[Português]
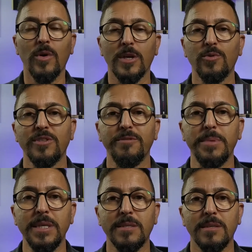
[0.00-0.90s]
O 14
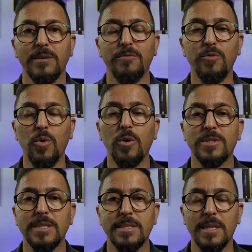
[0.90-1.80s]
bis voou
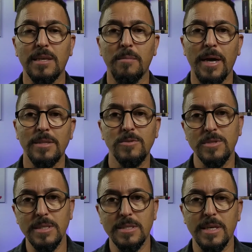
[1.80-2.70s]
60
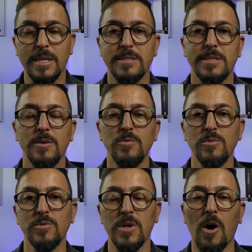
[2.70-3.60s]
metros em 7
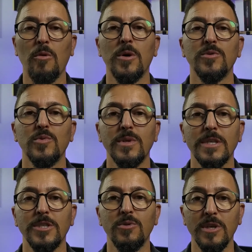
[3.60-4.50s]
segundos, a uma altura
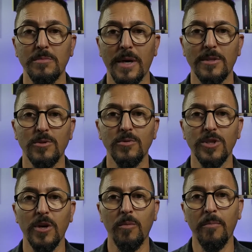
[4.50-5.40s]
de 2 metros do
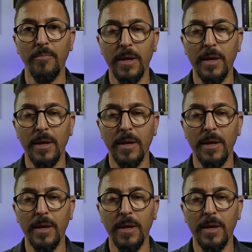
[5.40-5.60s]
chão,